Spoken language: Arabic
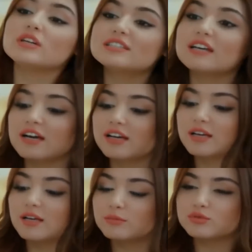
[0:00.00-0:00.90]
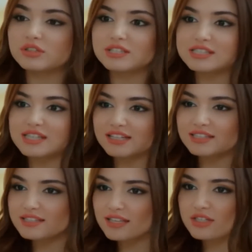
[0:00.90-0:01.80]
تذكرت إذا بدك فيني
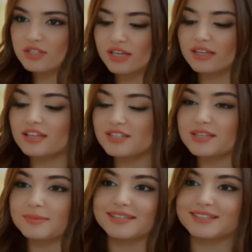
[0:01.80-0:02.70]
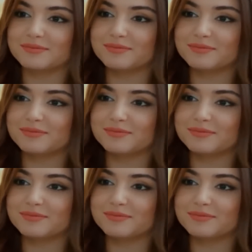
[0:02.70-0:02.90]
أرجع أرسمهم من جديد